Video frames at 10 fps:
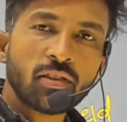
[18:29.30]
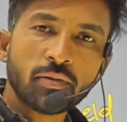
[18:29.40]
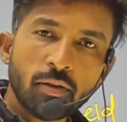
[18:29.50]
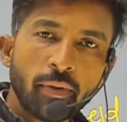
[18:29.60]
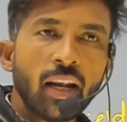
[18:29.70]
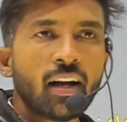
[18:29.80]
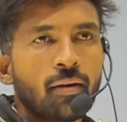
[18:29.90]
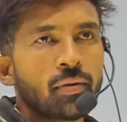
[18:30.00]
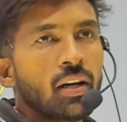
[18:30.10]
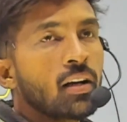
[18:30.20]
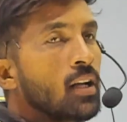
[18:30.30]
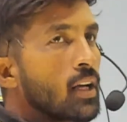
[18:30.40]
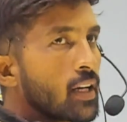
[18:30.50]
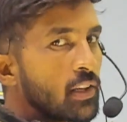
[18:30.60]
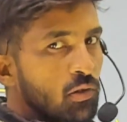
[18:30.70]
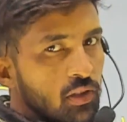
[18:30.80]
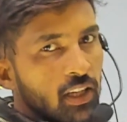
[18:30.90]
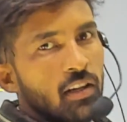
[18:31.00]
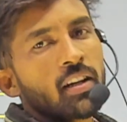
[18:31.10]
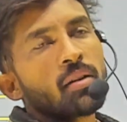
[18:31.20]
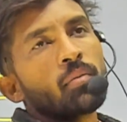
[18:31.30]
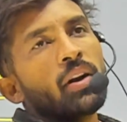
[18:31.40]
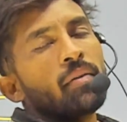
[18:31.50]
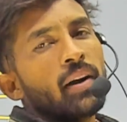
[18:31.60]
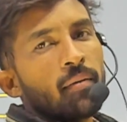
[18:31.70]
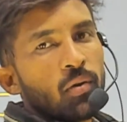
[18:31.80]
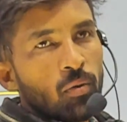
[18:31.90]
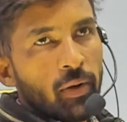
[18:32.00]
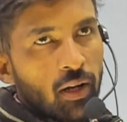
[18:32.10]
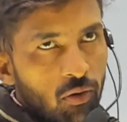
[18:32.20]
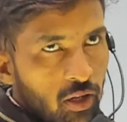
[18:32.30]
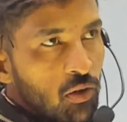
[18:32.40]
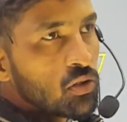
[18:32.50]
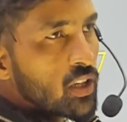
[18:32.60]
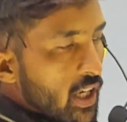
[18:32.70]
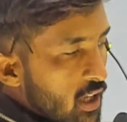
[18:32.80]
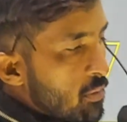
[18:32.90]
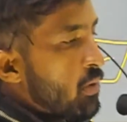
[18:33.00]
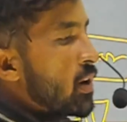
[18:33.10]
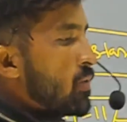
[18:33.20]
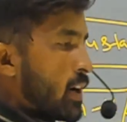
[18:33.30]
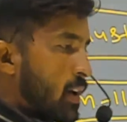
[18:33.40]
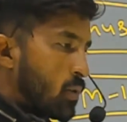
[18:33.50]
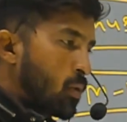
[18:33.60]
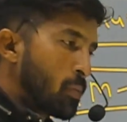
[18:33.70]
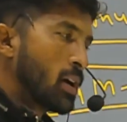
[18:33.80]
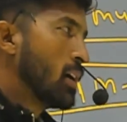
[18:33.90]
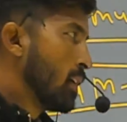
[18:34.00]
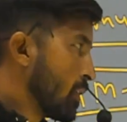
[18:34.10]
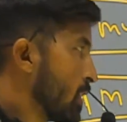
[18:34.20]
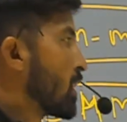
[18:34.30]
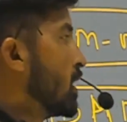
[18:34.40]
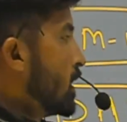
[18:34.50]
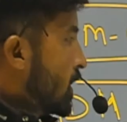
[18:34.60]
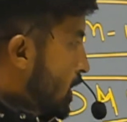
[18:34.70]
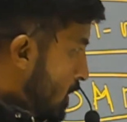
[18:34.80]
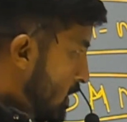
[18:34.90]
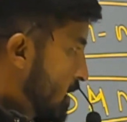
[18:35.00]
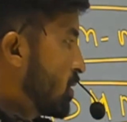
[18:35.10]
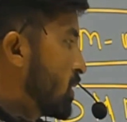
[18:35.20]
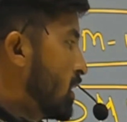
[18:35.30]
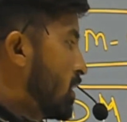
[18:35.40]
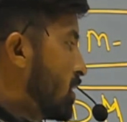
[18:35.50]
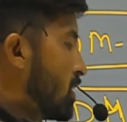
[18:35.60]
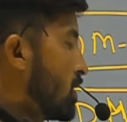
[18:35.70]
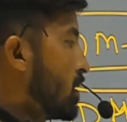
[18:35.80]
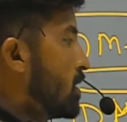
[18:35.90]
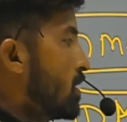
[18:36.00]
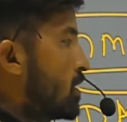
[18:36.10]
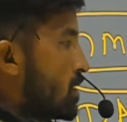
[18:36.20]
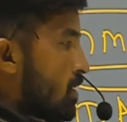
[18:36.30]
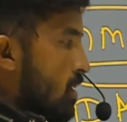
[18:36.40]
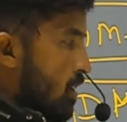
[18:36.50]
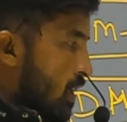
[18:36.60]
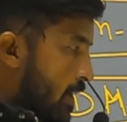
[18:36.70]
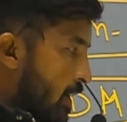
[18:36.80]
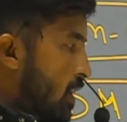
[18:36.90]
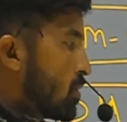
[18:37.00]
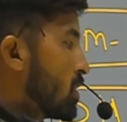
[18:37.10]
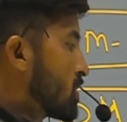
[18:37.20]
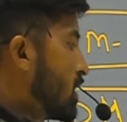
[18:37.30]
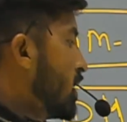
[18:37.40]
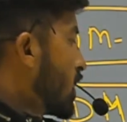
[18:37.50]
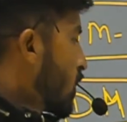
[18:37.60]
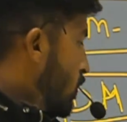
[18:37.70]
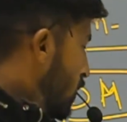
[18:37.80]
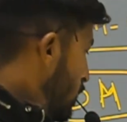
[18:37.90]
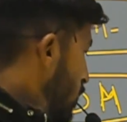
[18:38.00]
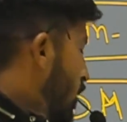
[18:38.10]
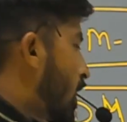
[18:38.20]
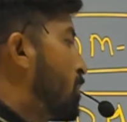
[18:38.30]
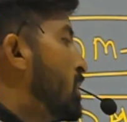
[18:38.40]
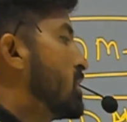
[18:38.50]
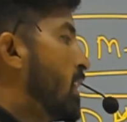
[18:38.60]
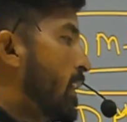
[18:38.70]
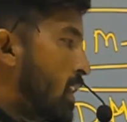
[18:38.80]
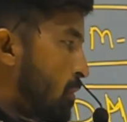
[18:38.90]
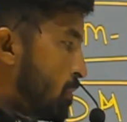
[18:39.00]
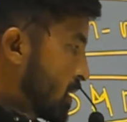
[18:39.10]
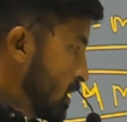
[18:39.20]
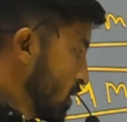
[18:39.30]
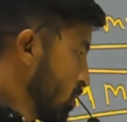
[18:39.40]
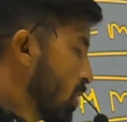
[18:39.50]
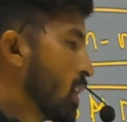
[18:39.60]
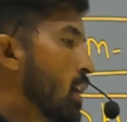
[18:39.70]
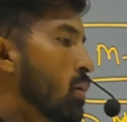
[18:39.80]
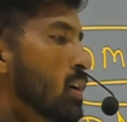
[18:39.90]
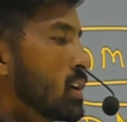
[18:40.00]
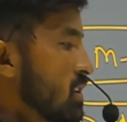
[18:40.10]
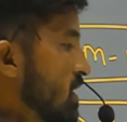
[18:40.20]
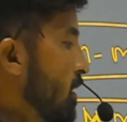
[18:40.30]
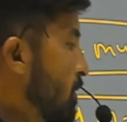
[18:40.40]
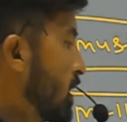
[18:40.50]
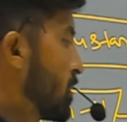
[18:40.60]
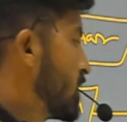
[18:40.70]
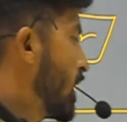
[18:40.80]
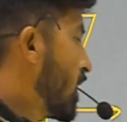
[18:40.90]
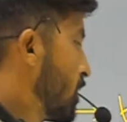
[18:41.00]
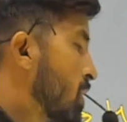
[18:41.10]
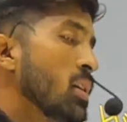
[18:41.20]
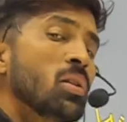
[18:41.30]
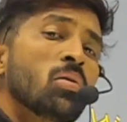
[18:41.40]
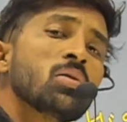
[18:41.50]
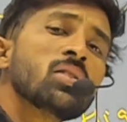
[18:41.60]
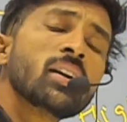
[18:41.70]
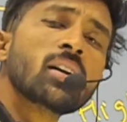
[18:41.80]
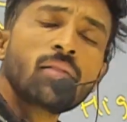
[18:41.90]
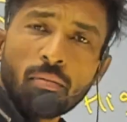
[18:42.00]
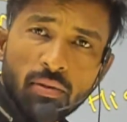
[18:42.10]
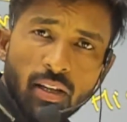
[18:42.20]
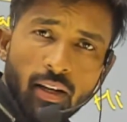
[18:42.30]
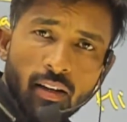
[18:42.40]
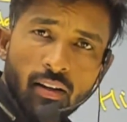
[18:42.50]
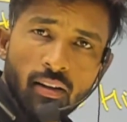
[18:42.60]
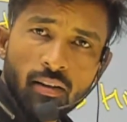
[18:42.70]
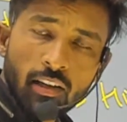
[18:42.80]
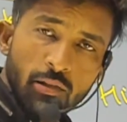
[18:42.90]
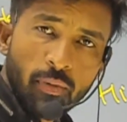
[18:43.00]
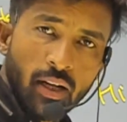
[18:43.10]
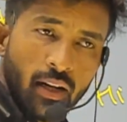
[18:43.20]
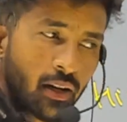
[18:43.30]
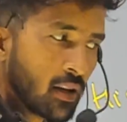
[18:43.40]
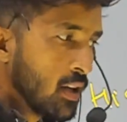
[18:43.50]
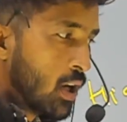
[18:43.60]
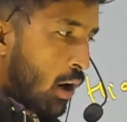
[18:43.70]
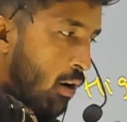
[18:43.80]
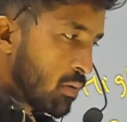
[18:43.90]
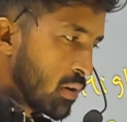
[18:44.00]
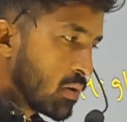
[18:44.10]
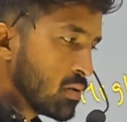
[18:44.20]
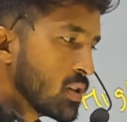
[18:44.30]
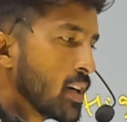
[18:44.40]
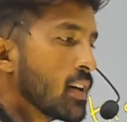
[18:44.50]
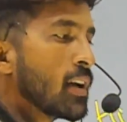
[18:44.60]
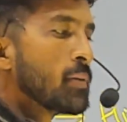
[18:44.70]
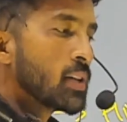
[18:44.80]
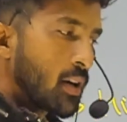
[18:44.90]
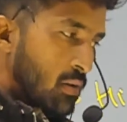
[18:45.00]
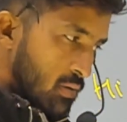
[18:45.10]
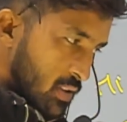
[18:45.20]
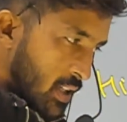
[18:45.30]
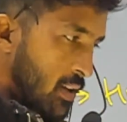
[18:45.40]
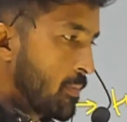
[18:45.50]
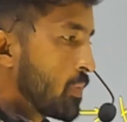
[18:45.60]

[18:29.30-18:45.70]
सबसे पहला काम था कि जो जेनेटिक मॉडिफाइड आप क्रोप बनाओगे उस जेनेटिक मॉडिफाइड क्रोप के अंदर इल्ड ज़्यादा होगी कारण क्या होगा उसका क्योंकि वो हर्बिसाइड के प्रति टोलरेंट होगी किस टाइप के हर्बिसाइड के प्रति नॉन सेलेक्टिव हर्बिसाइड है इस प्रकार के और वो नॉन सेलेक्टिव हर्बिसाइड कौन सा है